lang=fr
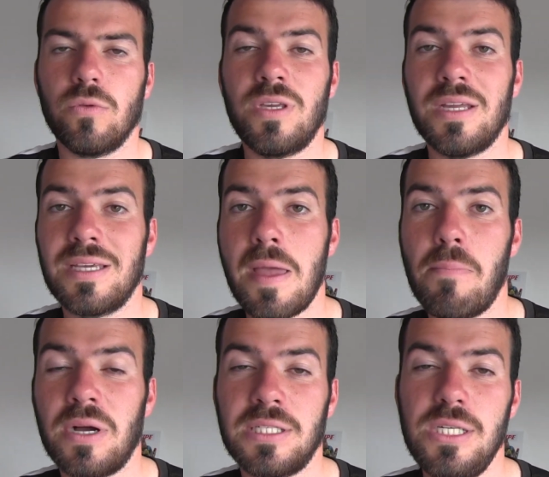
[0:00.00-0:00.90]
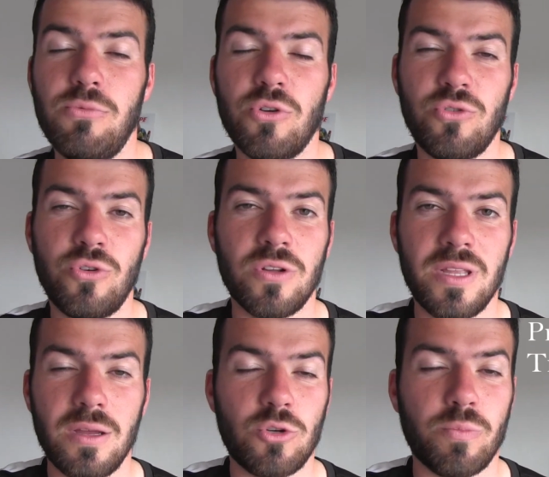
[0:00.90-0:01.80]
Le quatrième principe que tu
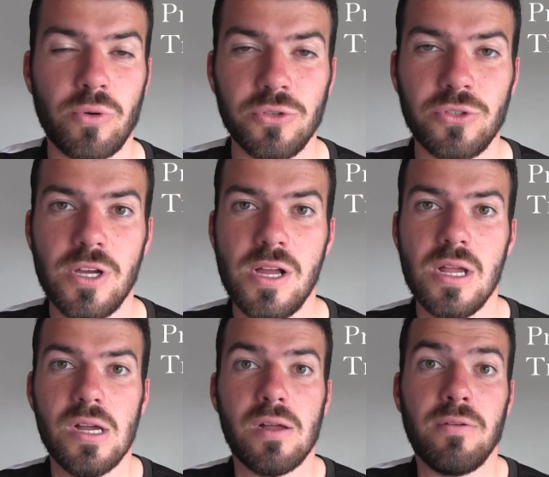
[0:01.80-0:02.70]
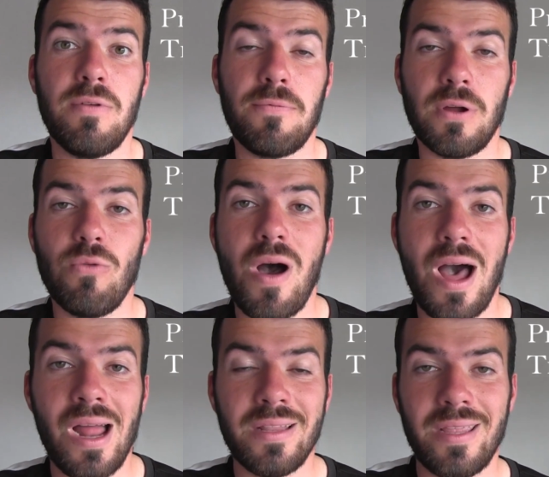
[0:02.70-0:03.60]
connais, je pense, il va
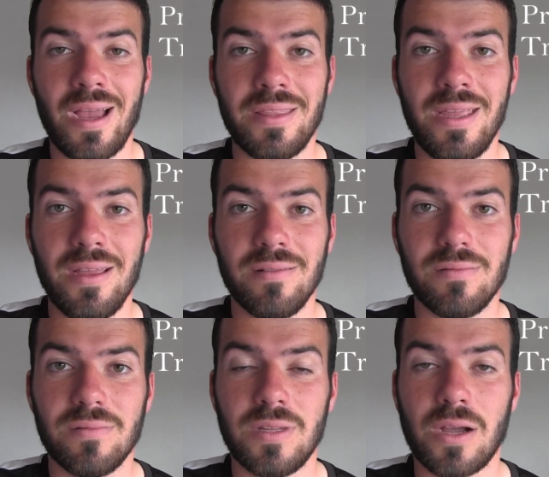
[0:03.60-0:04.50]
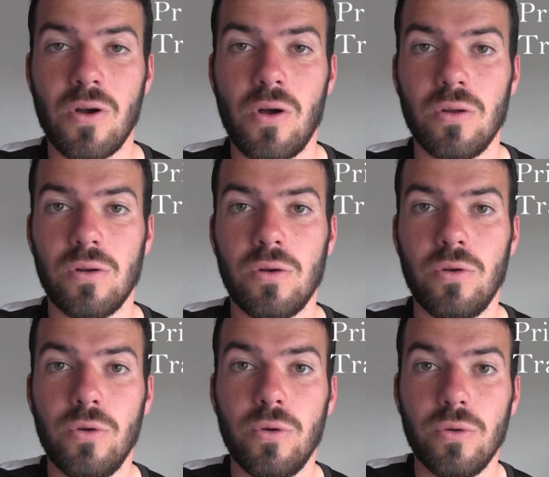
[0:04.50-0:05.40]
falloir alterner, d'accord,
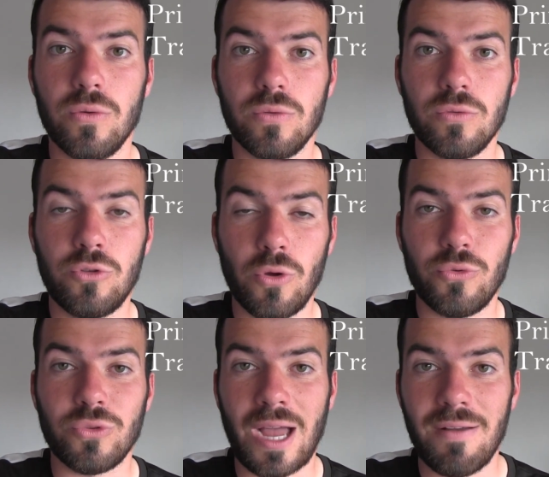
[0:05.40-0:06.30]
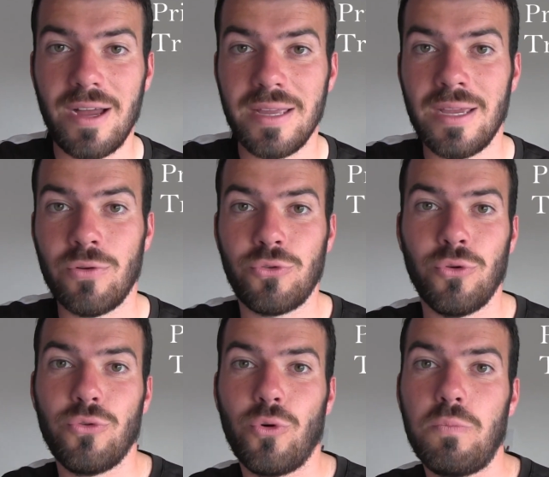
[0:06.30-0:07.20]
le temps de travail et le
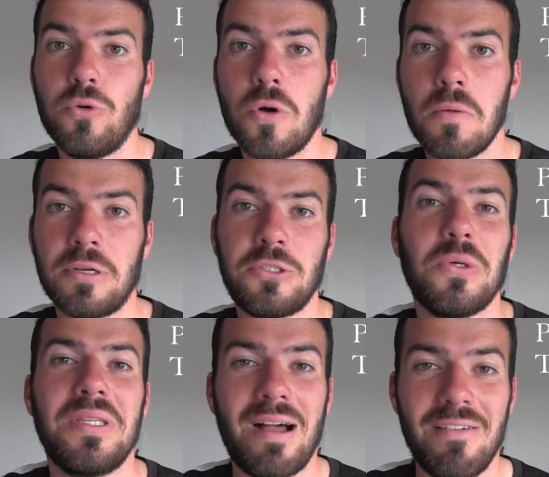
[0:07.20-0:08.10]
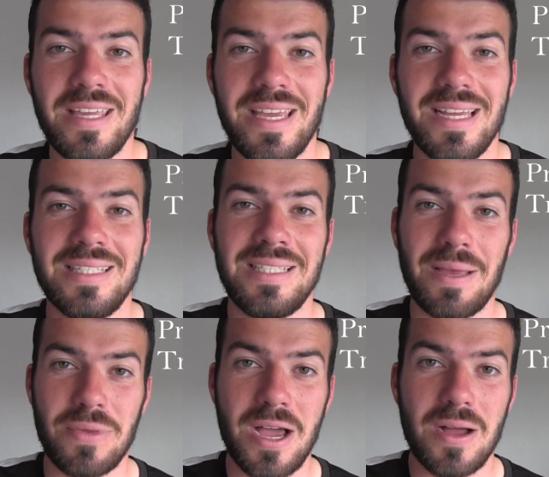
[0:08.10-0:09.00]
temps de repos. Parce que travailler,
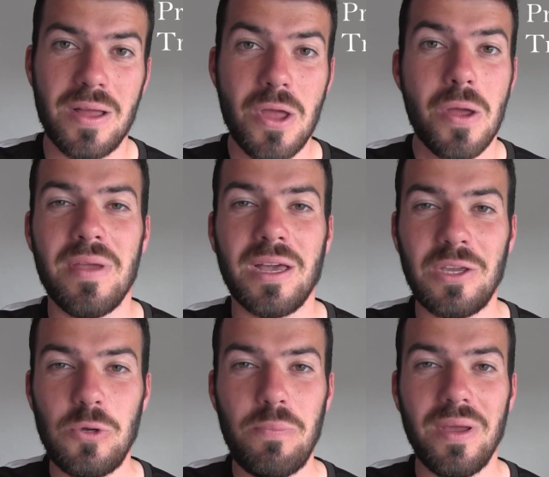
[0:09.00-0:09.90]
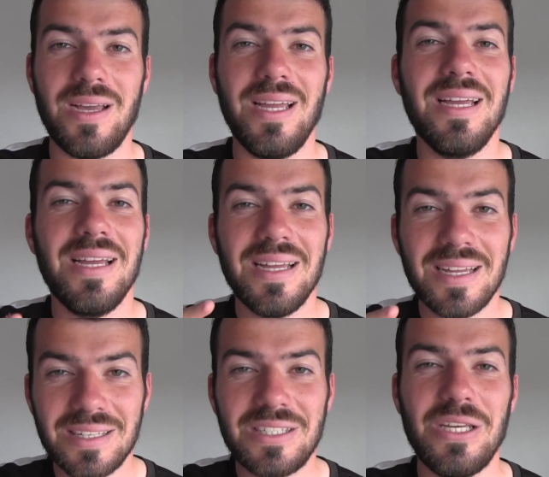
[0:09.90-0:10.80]
c'est bien, mais récupérer,
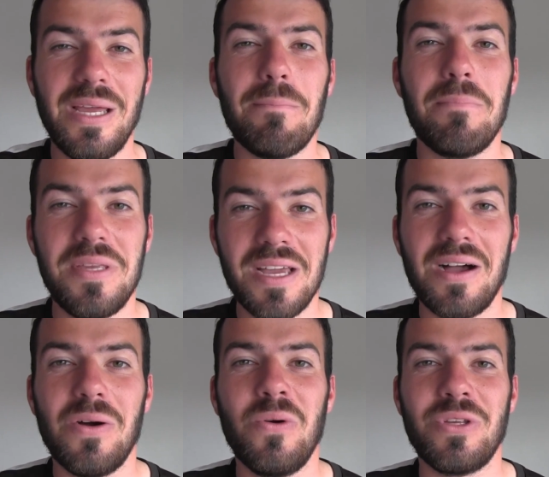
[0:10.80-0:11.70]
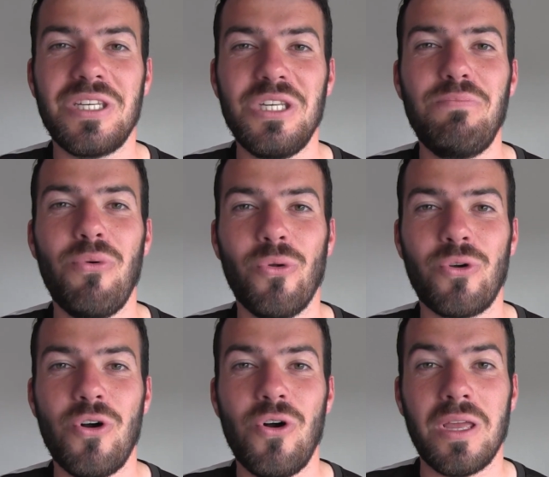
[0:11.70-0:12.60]
c'est bien aussi pour le
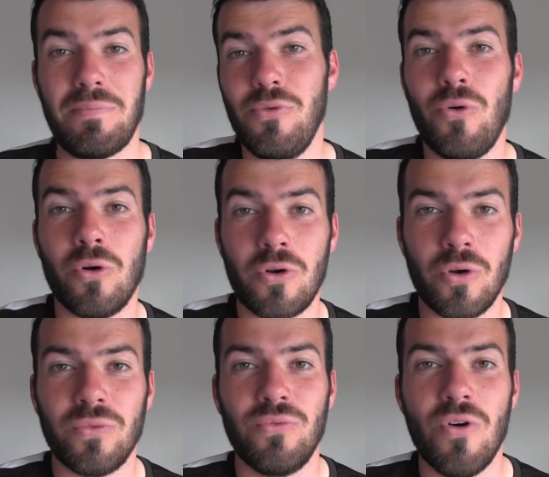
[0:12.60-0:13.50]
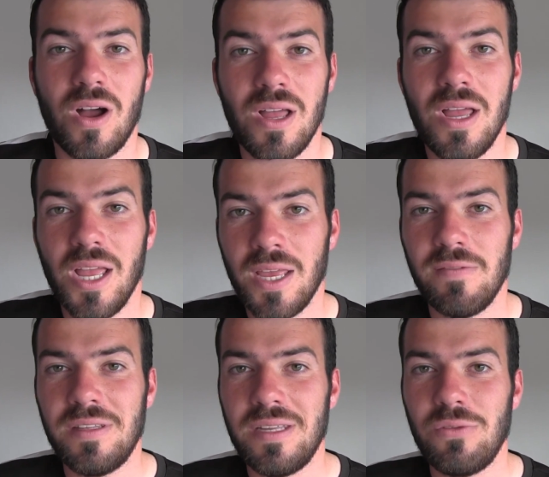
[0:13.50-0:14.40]
corps et pour, encore une fois,
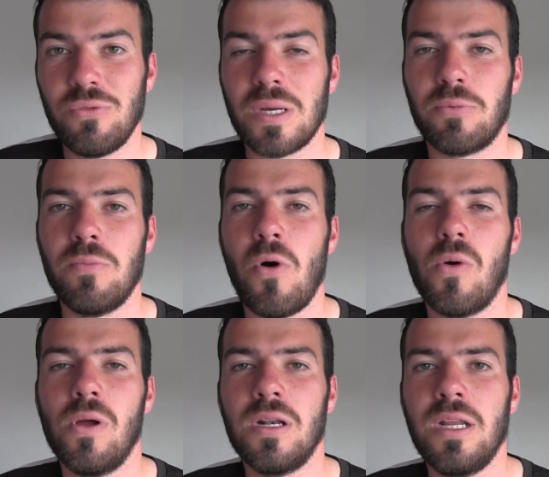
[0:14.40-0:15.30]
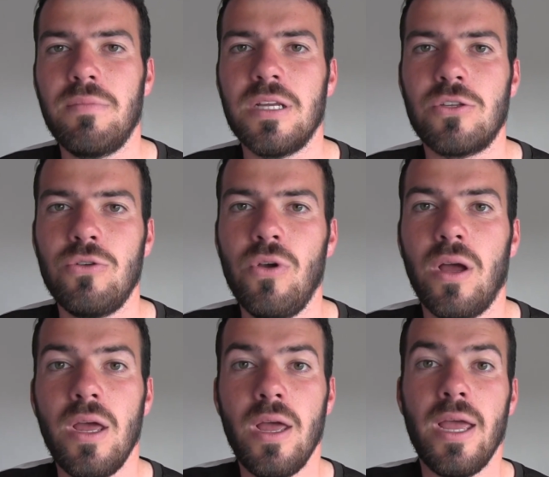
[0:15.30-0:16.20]
éviter tout simplement les
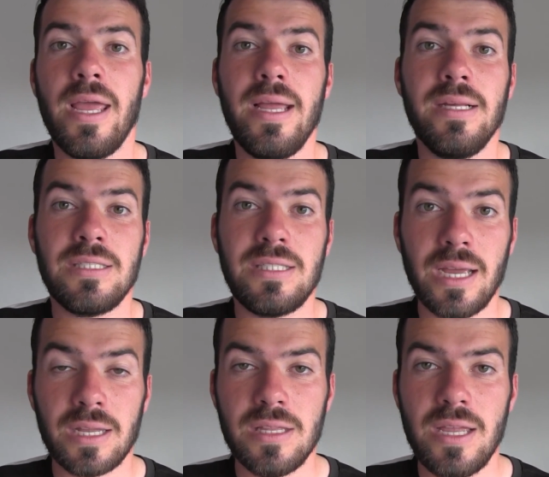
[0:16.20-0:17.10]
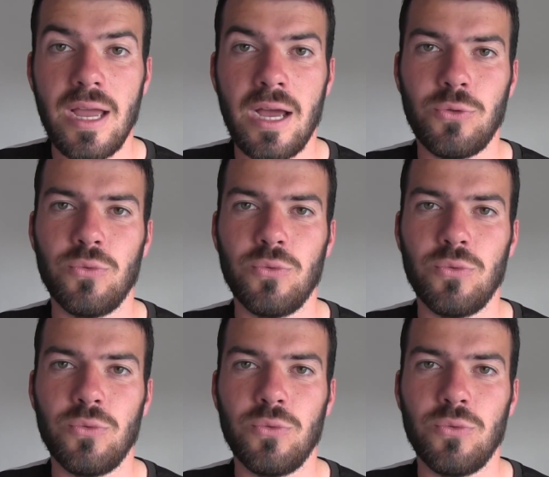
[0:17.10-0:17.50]
blessures et stagner à